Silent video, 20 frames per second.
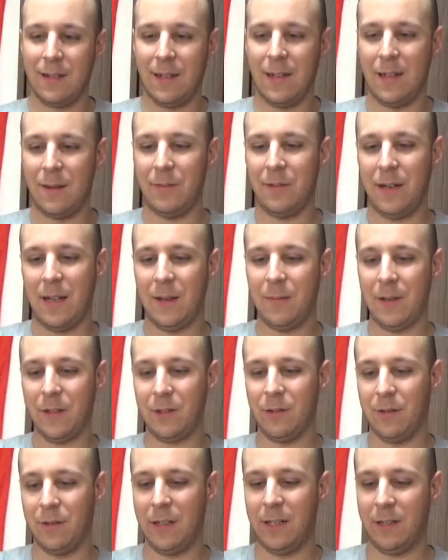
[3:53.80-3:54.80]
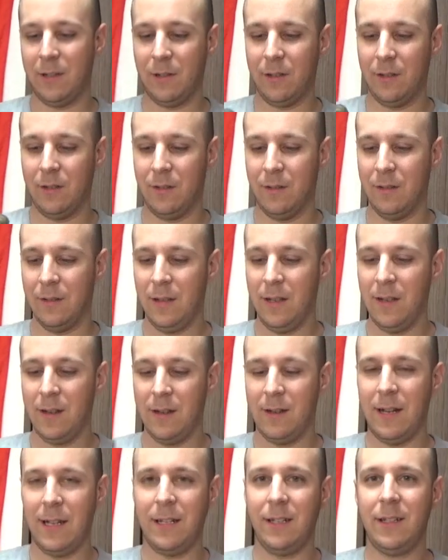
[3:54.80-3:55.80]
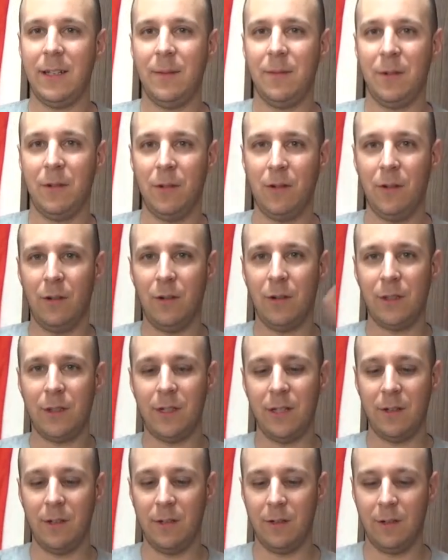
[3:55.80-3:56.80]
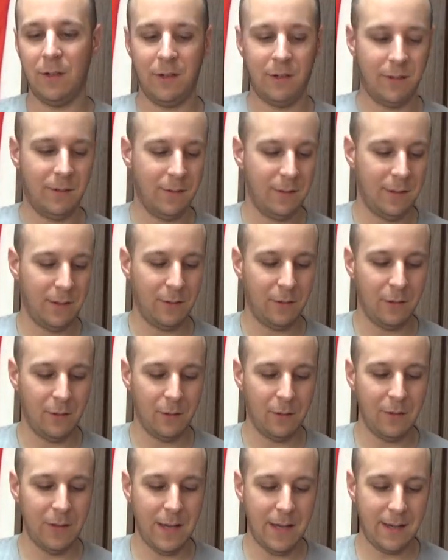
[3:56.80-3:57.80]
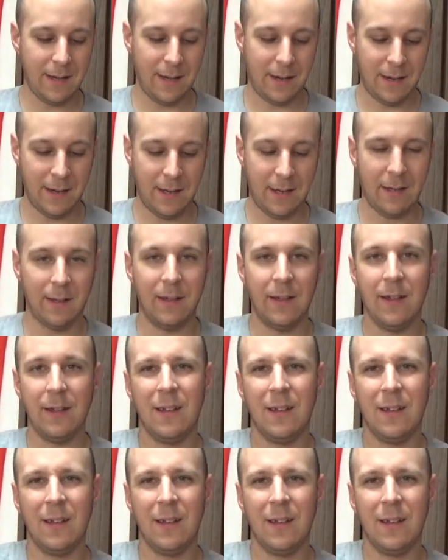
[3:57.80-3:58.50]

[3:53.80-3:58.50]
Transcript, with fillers: 危ない場所にちょっとレンチも落ちるの多いから